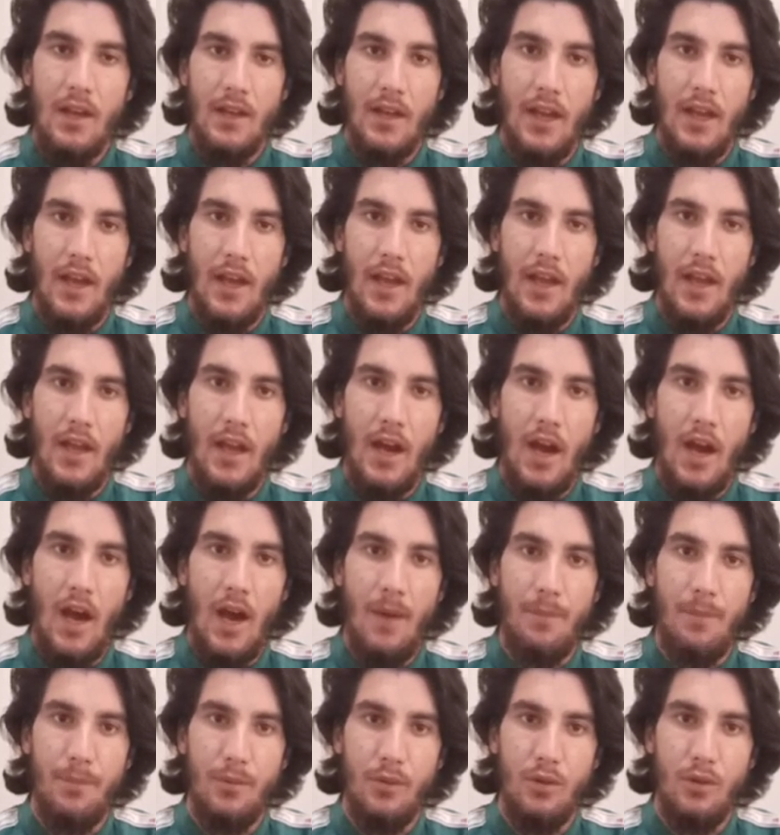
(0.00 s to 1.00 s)
कि
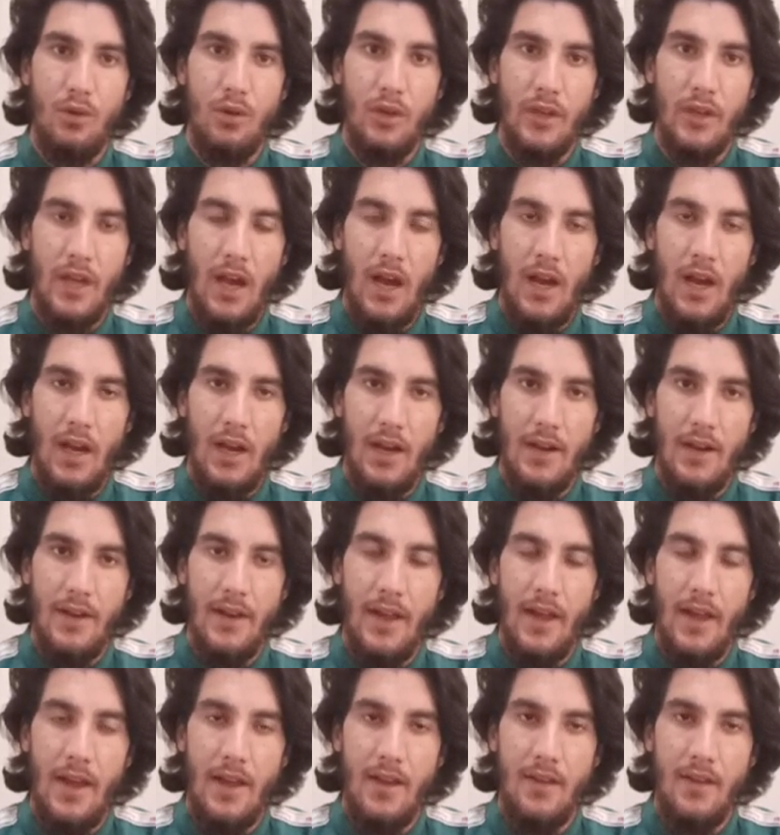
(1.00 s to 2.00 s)
आपको क्या
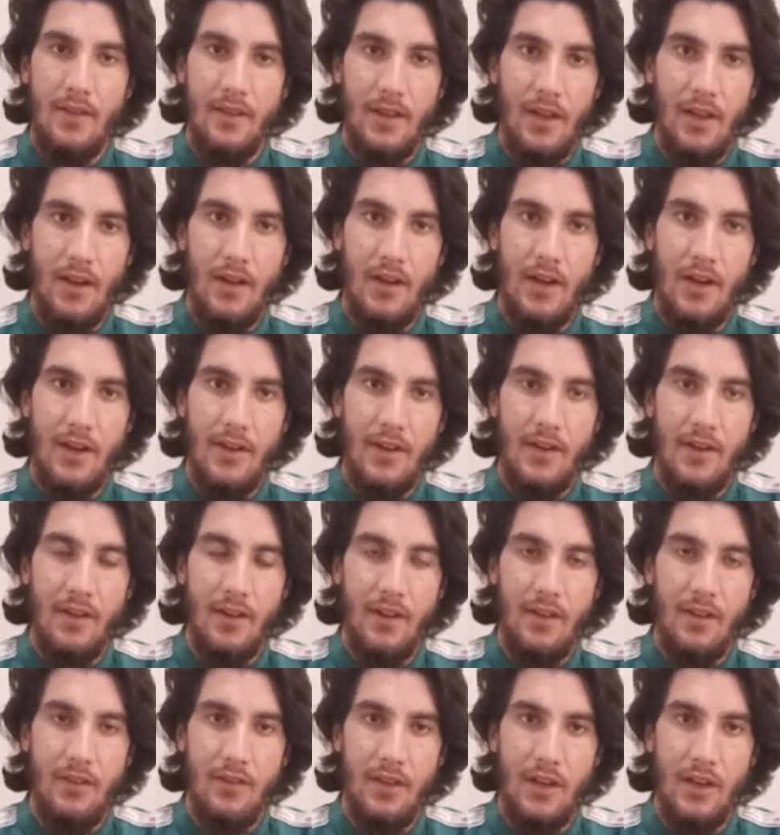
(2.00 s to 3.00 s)
करना है इसके रिलेटेड
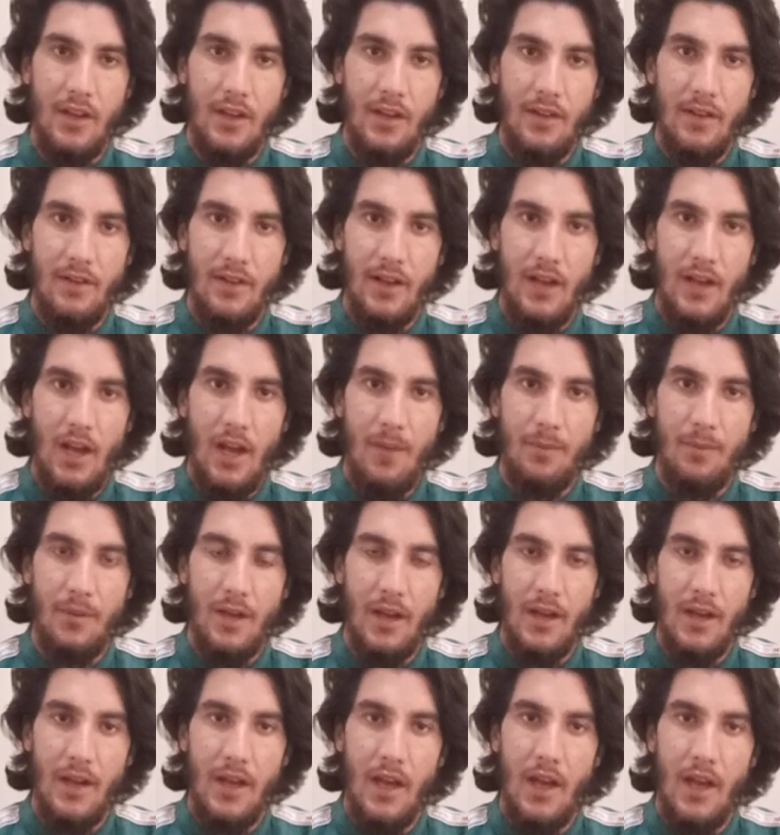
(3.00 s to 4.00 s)
किस तरीके से काम
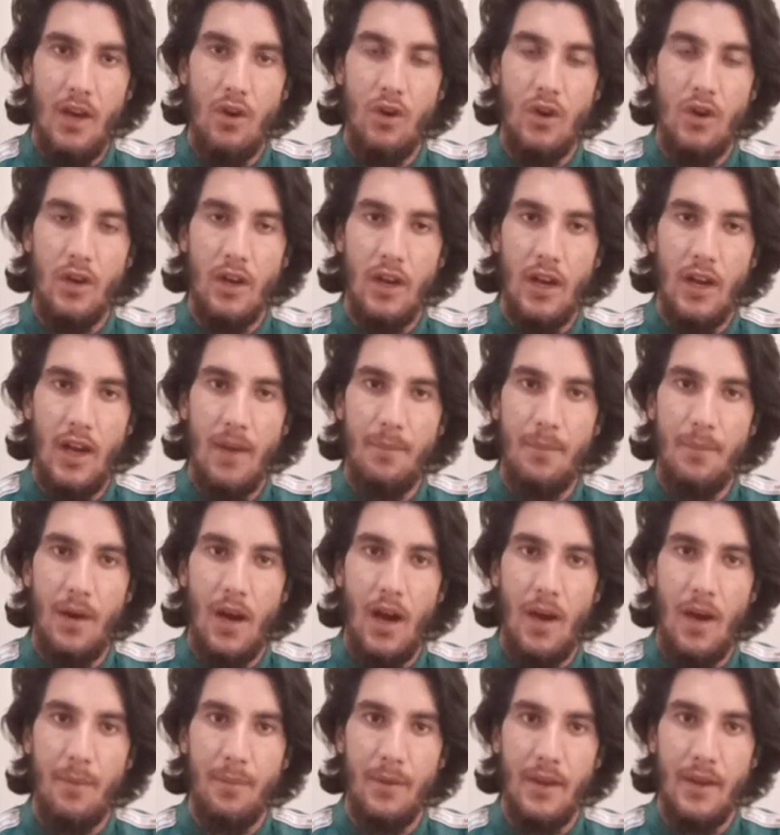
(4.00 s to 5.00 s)
करना है और कब
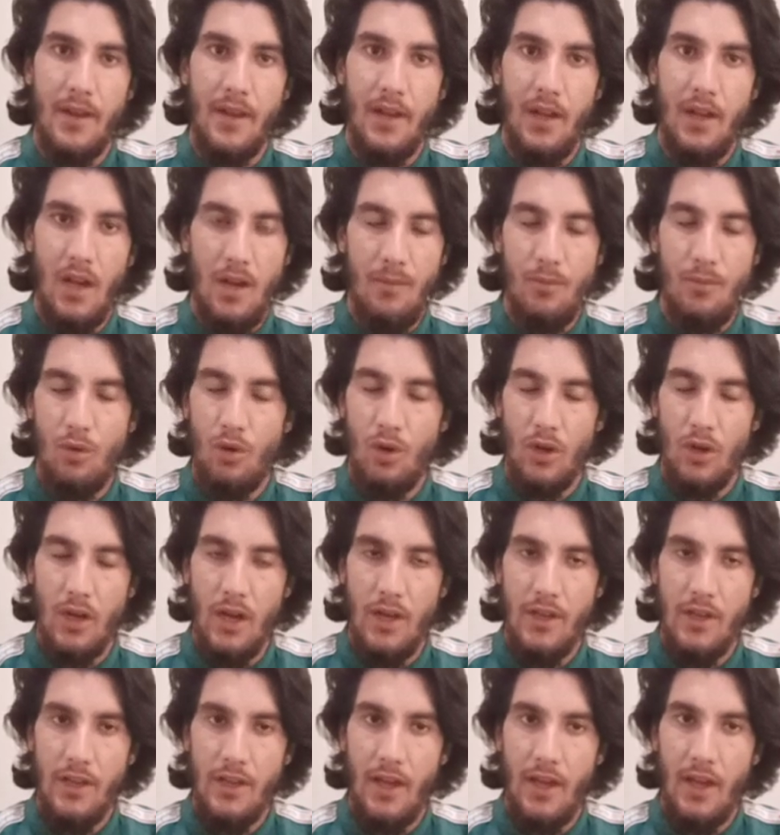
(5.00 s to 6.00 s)
आपका ये काम
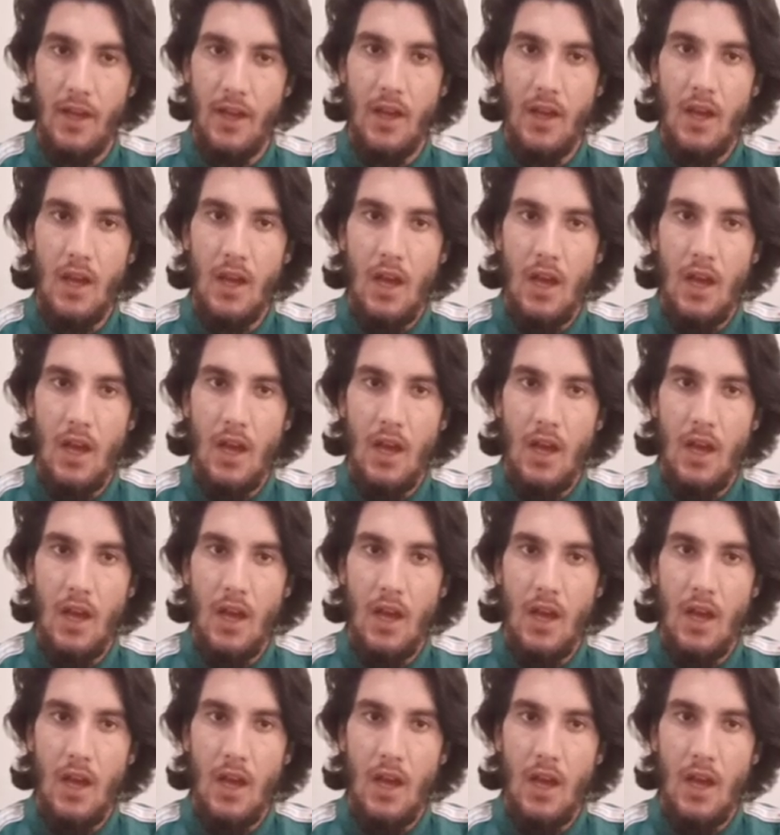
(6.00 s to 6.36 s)
होगा ये